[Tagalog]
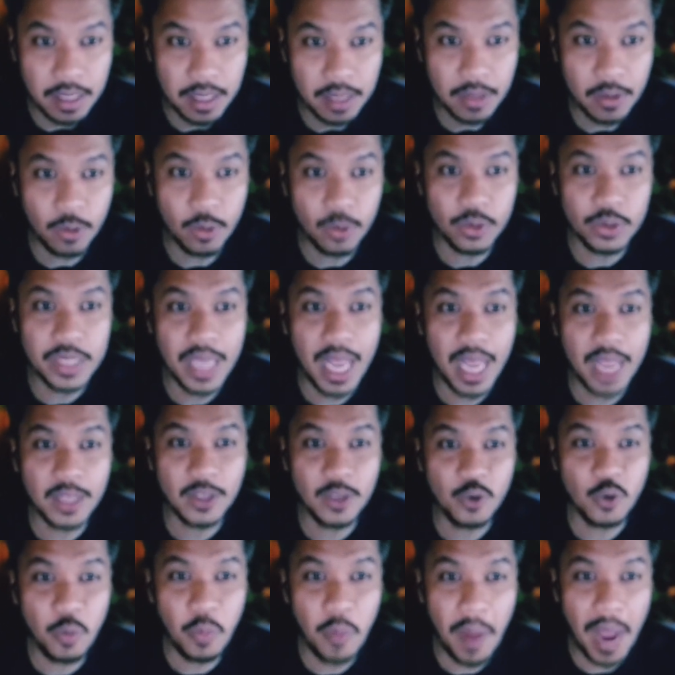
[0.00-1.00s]
kung saan
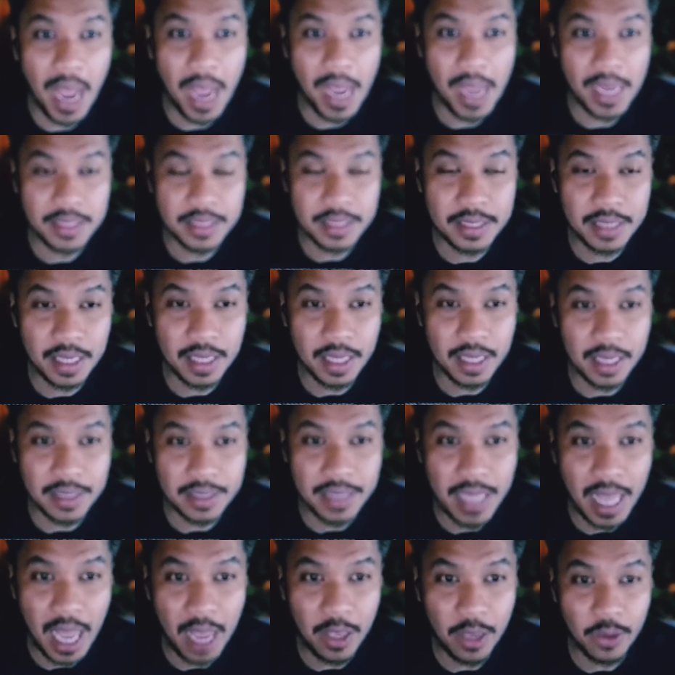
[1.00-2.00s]
umaasa na lang
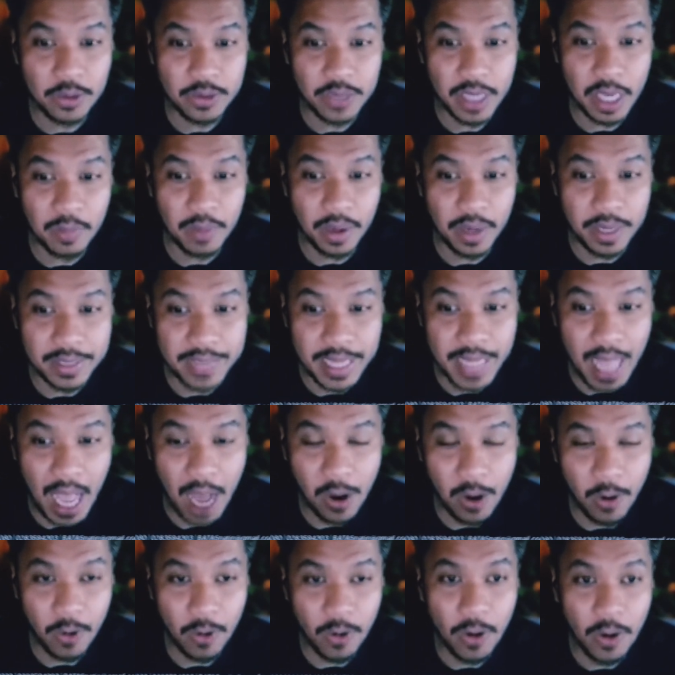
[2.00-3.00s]
tayo sa ibang
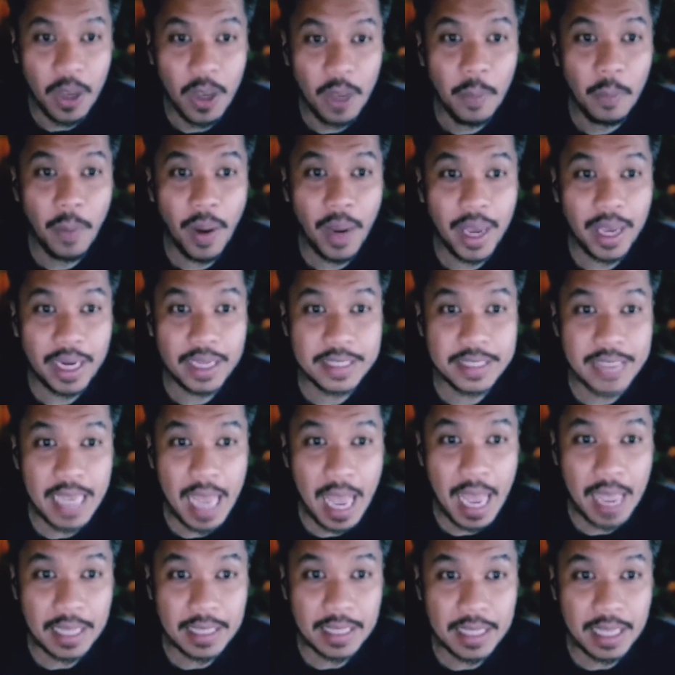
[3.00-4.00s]
tao para sa
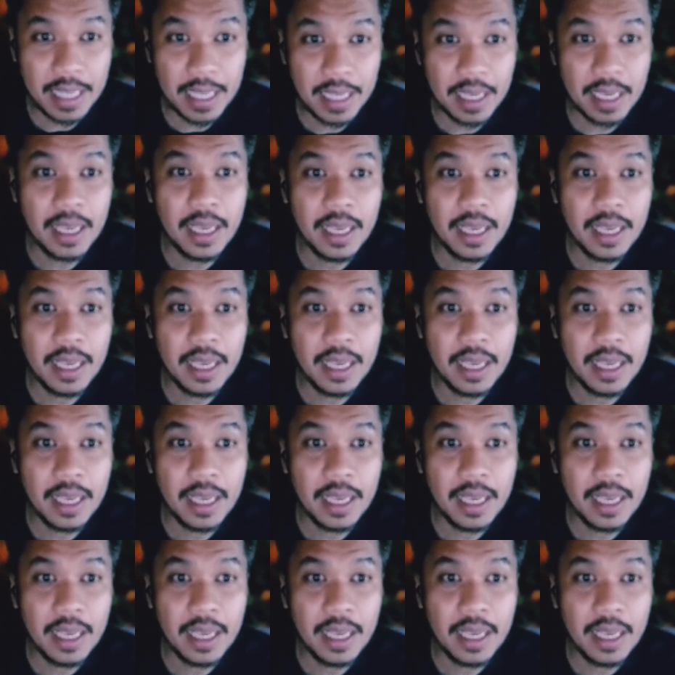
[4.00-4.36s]
ating